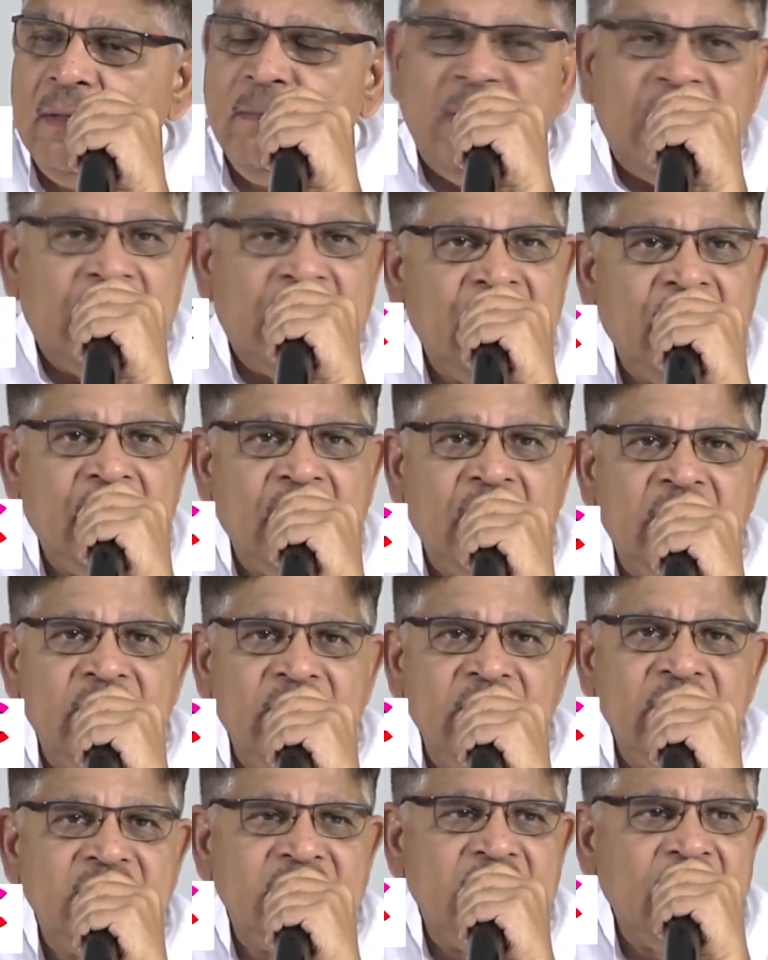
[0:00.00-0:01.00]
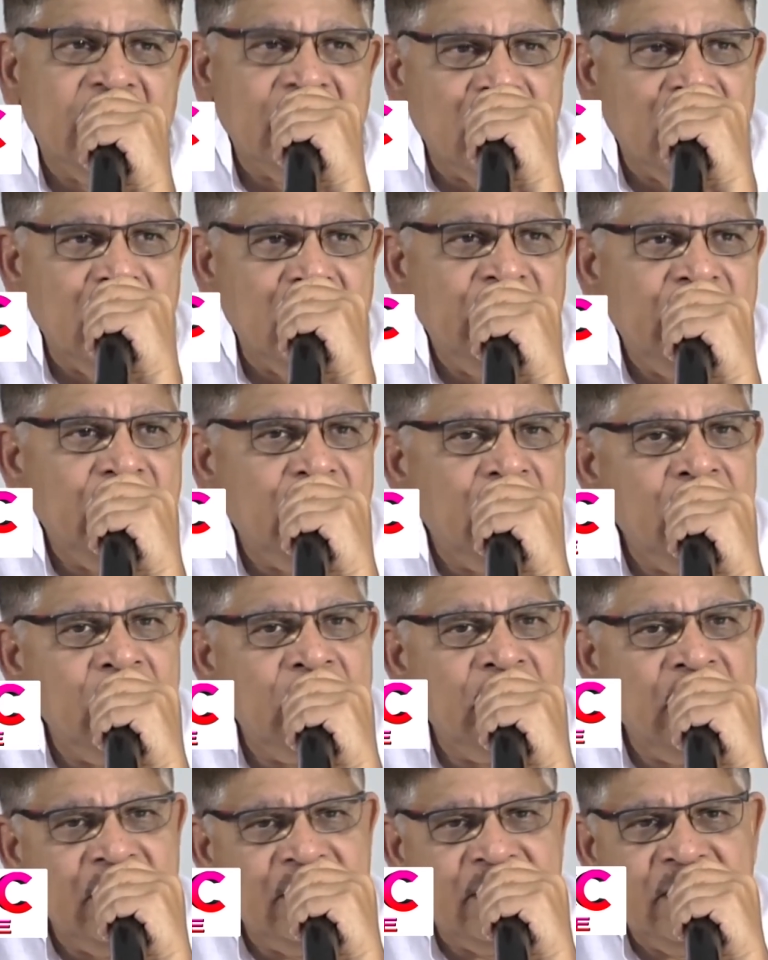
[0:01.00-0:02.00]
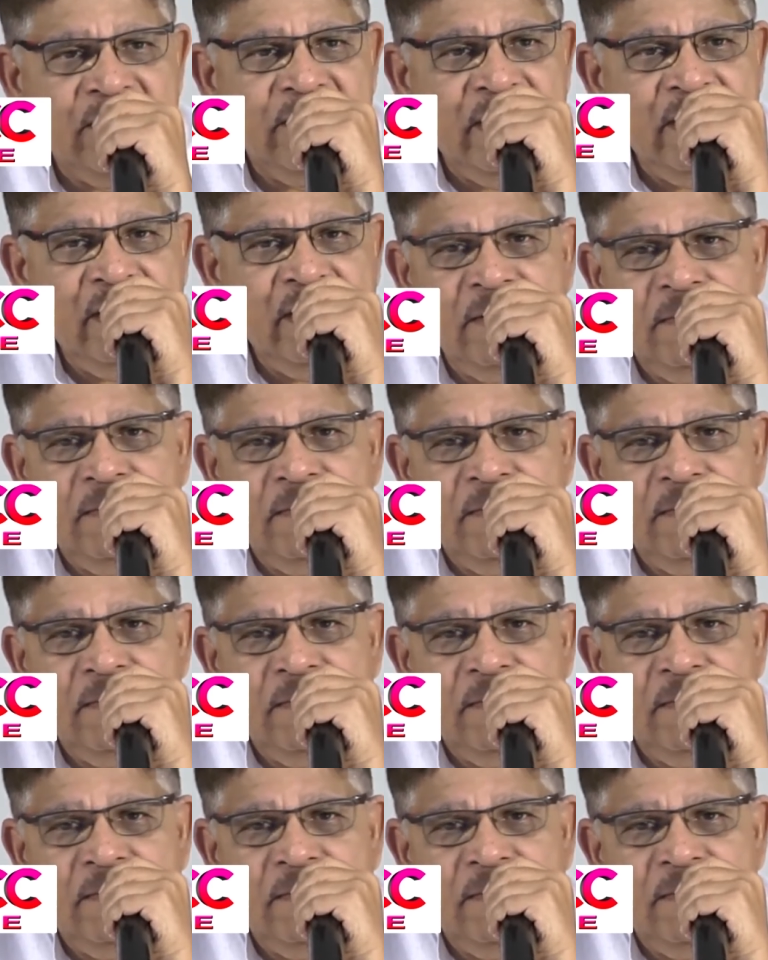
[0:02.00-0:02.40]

బాధాకరమైన సంగతులు మీకు తెలిసినవే